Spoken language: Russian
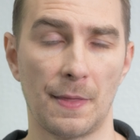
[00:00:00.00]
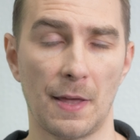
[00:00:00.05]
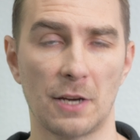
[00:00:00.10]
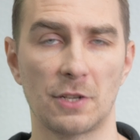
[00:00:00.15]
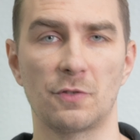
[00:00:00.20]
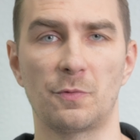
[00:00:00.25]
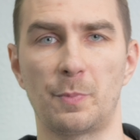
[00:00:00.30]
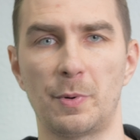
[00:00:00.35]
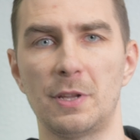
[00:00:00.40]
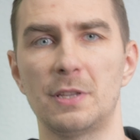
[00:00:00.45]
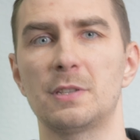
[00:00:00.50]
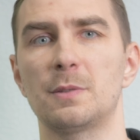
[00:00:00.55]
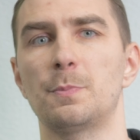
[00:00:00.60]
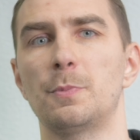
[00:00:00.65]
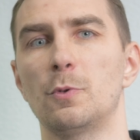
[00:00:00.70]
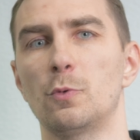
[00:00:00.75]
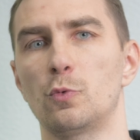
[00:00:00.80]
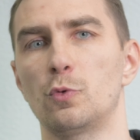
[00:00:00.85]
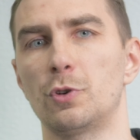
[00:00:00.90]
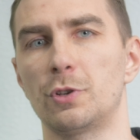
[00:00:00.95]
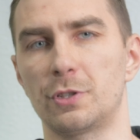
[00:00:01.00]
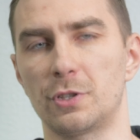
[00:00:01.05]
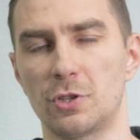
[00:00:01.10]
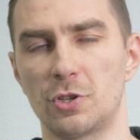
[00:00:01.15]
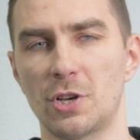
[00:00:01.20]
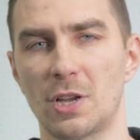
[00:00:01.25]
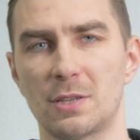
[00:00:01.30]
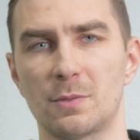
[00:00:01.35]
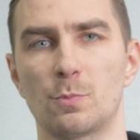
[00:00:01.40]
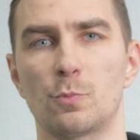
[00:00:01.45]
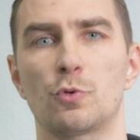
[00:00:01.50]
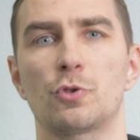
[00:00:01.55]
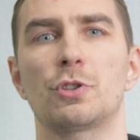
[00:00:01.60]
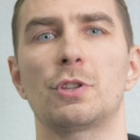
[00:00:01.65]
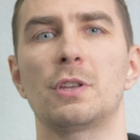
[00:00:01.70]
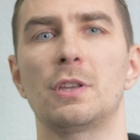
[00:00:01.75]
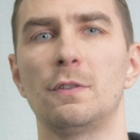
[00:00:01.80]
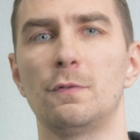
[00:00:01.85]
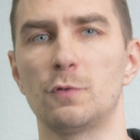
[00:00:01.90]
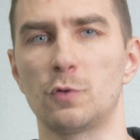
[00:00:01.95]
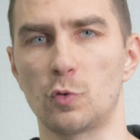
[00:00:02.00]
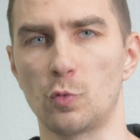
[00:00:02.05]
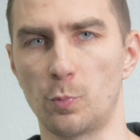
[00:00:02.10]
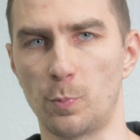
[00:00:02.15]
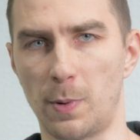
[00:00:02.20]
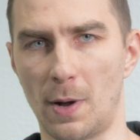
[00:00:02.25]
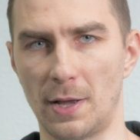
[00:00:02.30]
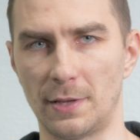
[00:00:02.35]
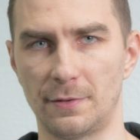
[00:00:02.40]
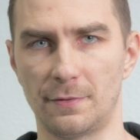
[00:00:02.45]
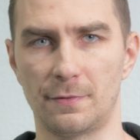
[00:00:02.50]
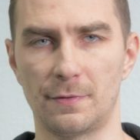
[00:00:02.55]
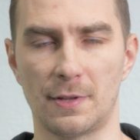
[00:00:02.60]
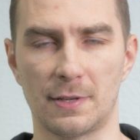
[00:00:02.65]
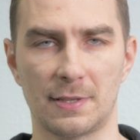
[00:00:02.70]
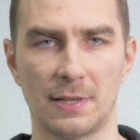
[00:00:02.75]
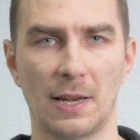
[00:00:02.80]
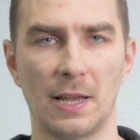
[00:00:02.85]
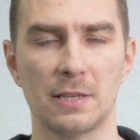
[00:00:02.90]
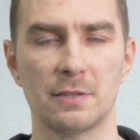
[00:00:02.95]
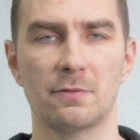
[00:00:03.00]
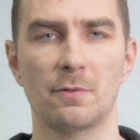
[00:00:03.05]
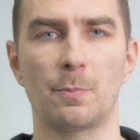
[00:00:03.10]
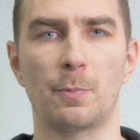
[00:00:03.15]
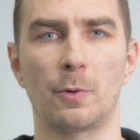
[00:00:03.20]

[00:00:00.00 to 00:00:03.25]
Также, в принципе, уже сейчас можно и вступать в наследство,